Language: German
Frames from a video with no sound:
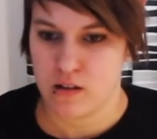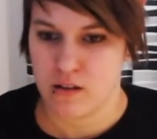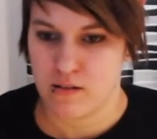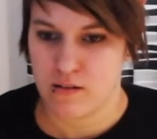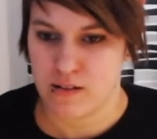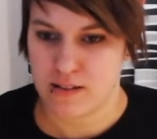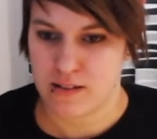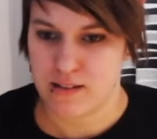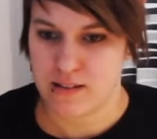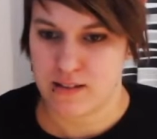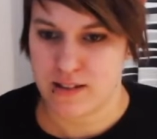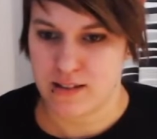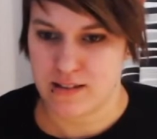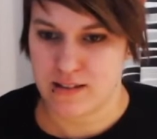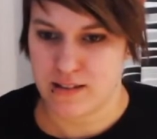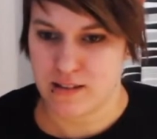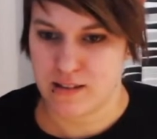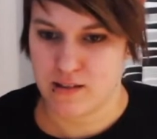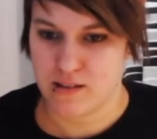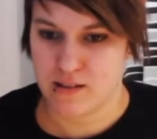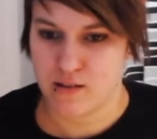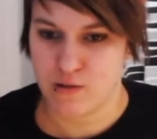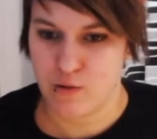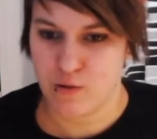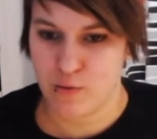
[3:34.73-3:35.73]
Was ist das denn?
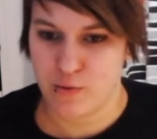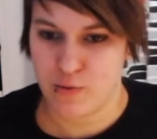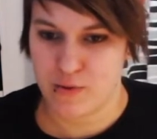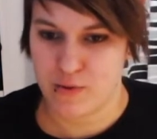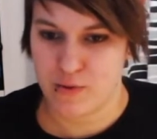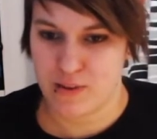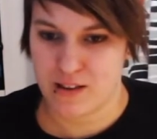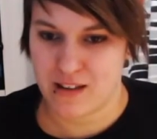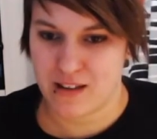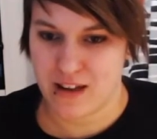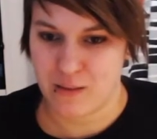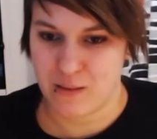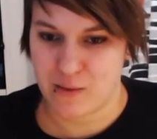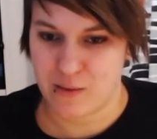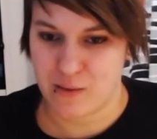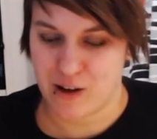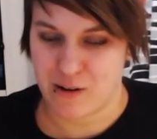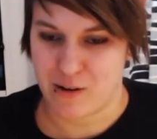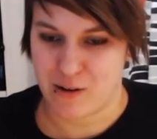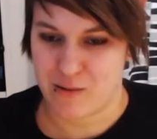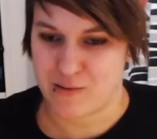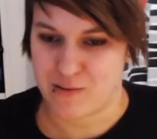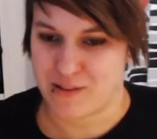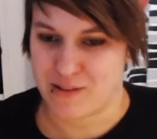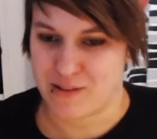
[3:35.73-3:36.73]
Eine Lupe in Kameraoptik.